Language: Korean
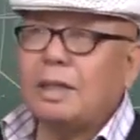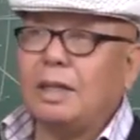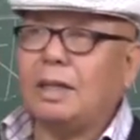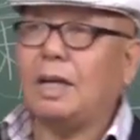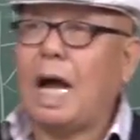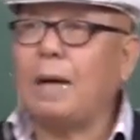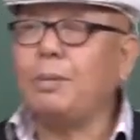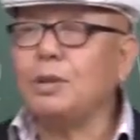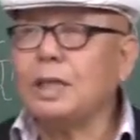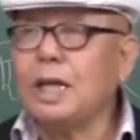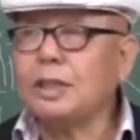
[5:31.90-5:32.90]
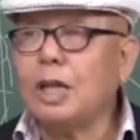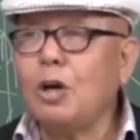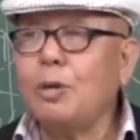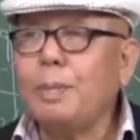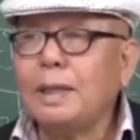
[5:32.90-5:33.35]
어, 아버지가
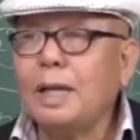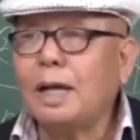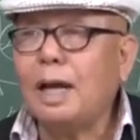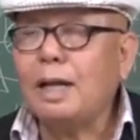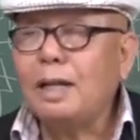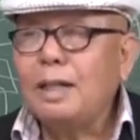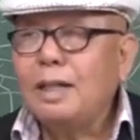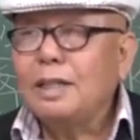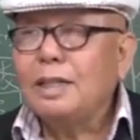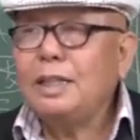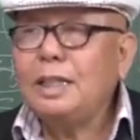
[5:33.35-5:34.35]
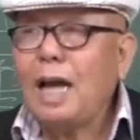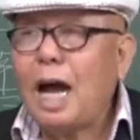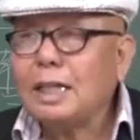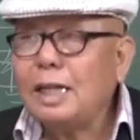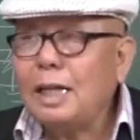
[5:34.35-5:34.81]
사업에다가 이
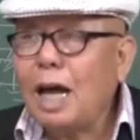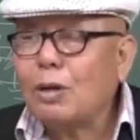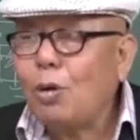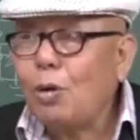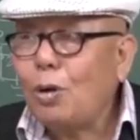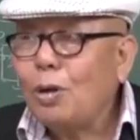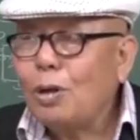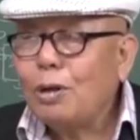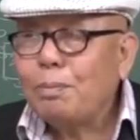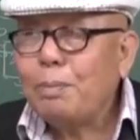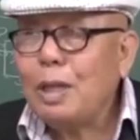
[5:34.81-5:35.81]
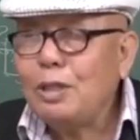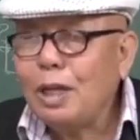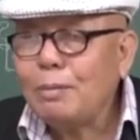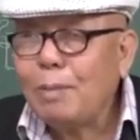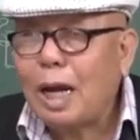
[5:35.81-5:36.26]
아들 낳고 몇
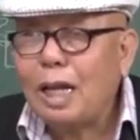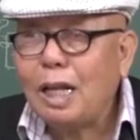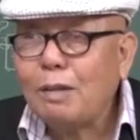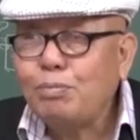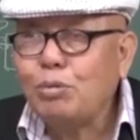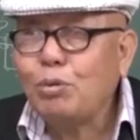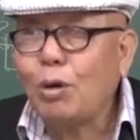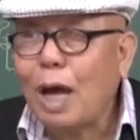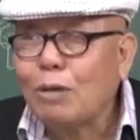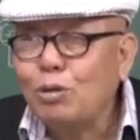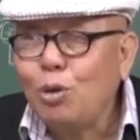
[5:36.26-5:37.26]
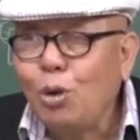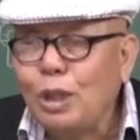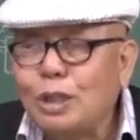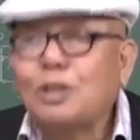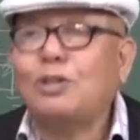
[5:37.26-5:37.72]
년 만에 부도 났군요.
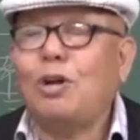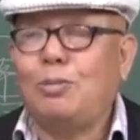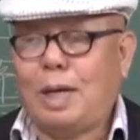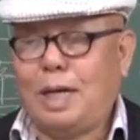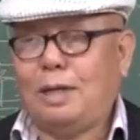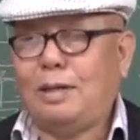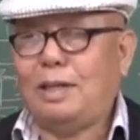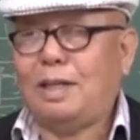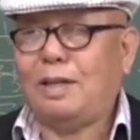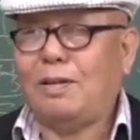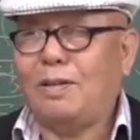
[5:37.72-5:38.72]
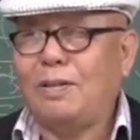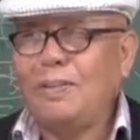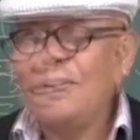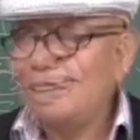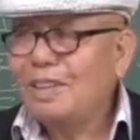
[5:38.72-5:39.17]
이렇게 설명하는 거예요.
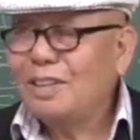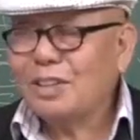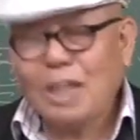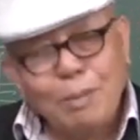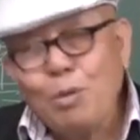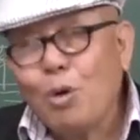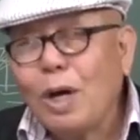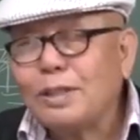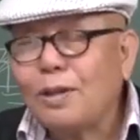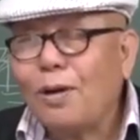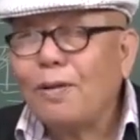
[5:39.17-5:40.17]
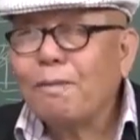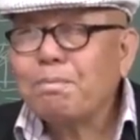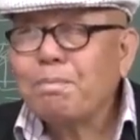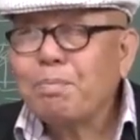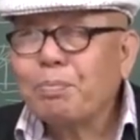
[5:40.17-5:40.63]
참 묘하죠.
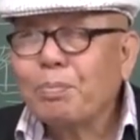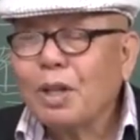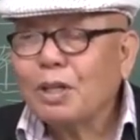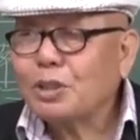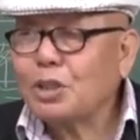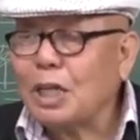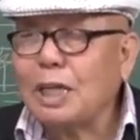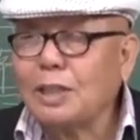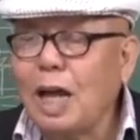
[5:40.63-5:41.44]
제가